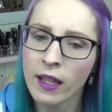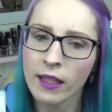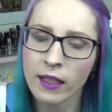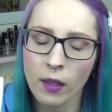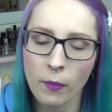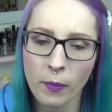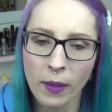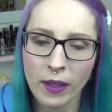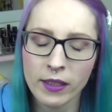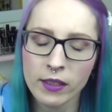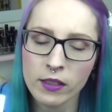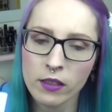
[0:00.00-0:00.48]

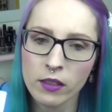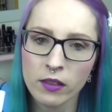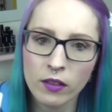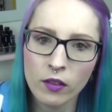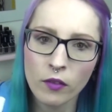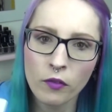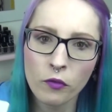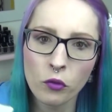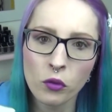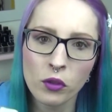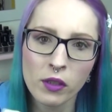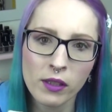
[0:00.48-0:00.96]
Ich habe eigentlich das
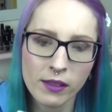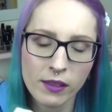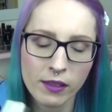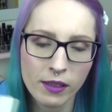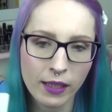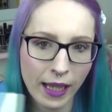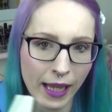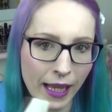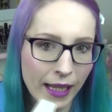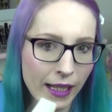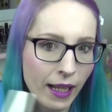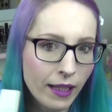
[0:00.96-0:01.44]
Gefühl, dass
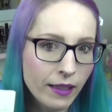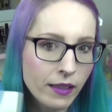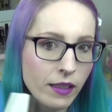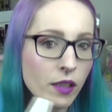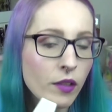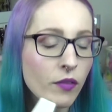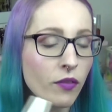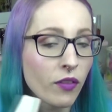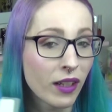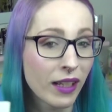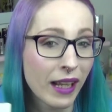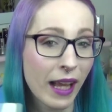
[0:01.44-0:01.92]
es
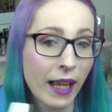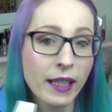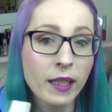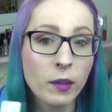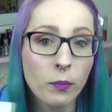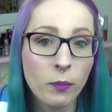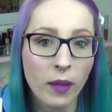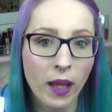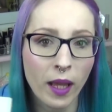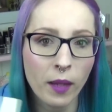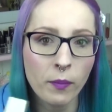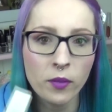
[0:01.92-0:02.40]
relativ
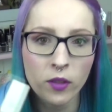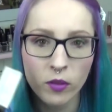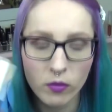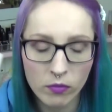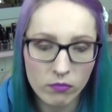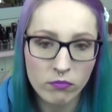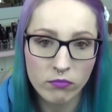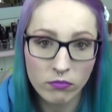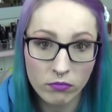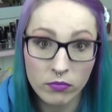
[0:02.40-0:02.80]
gleich bleibt